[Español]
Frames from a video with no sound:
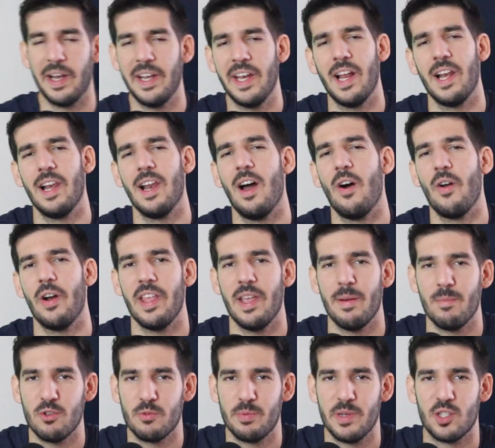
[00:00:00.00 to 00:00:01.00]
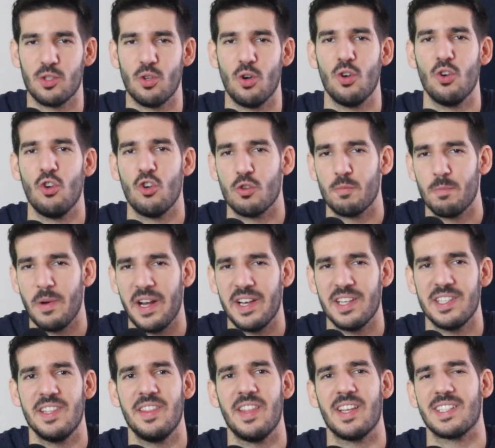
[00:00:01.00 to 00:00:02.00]
Genial, ahora ya hemos visto los
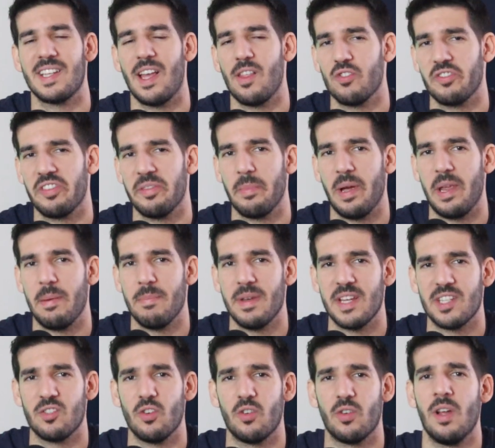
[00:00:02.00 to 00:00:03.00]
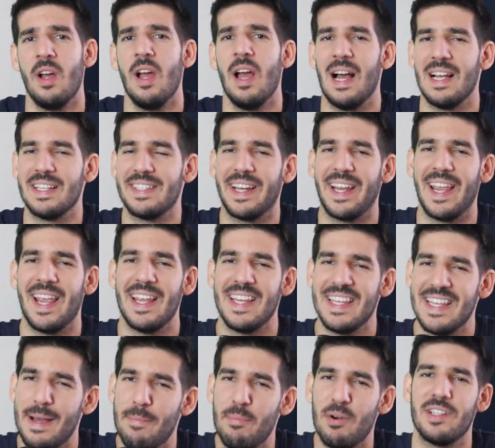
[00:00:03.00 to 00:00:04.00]
planes indexados de MyInvestor, así que
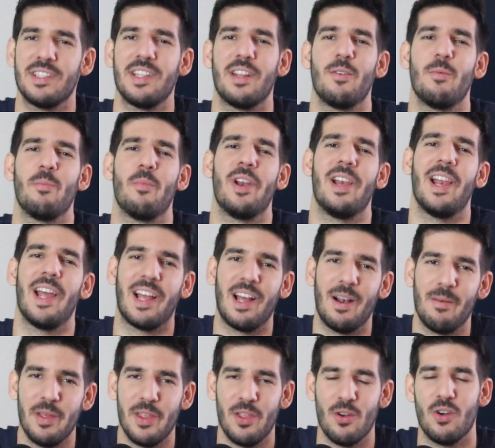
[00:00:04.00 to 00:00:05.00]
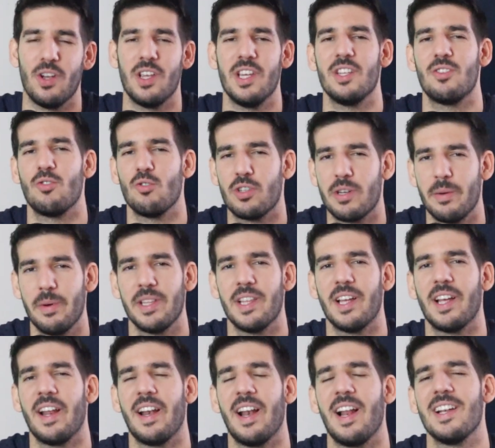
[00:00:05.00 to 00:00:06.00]
ya puedes darle un buen like al vídeo y
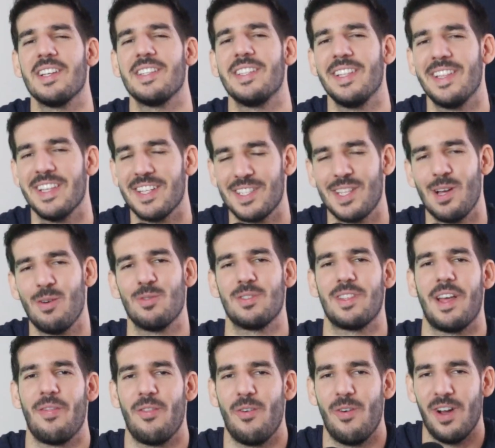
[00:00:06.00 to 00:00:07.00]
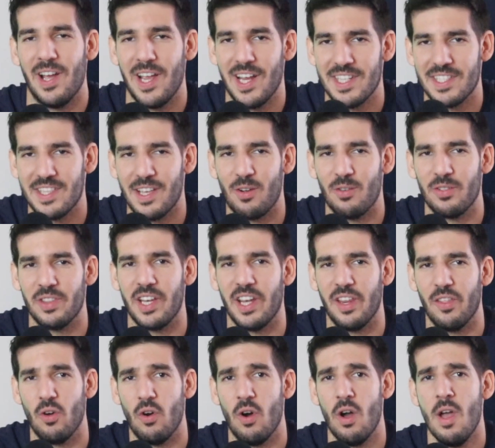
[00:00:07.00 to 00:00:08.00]
suscribirte al canal si te está gustando este
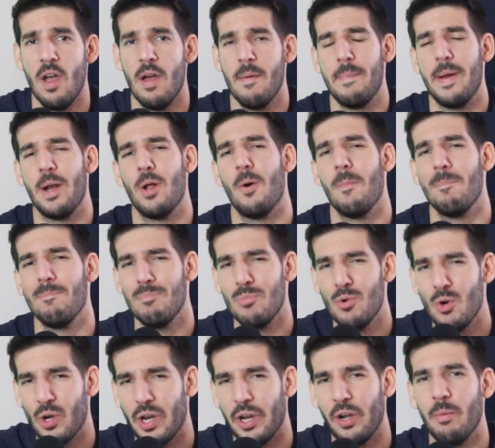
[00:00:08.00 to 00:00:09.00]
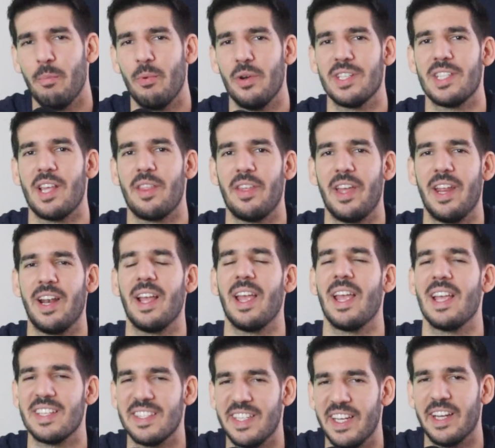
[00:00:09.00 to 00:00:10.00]
contenido. Pero lo que no puedes hacer
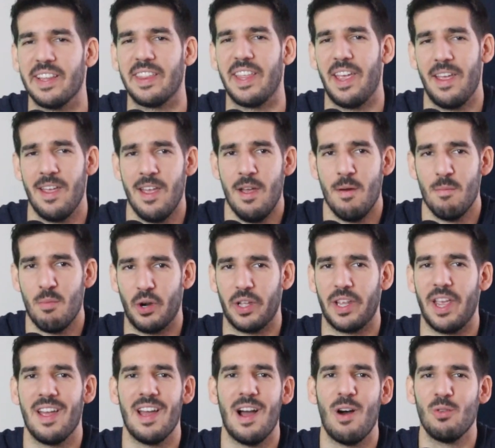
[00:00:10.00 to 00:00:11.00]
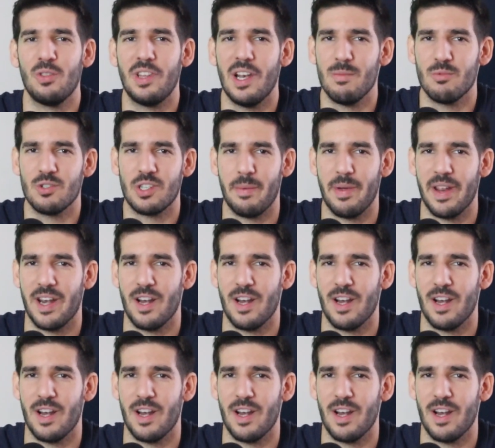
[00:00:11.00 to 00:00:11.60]
es irte, porque aún tenemos que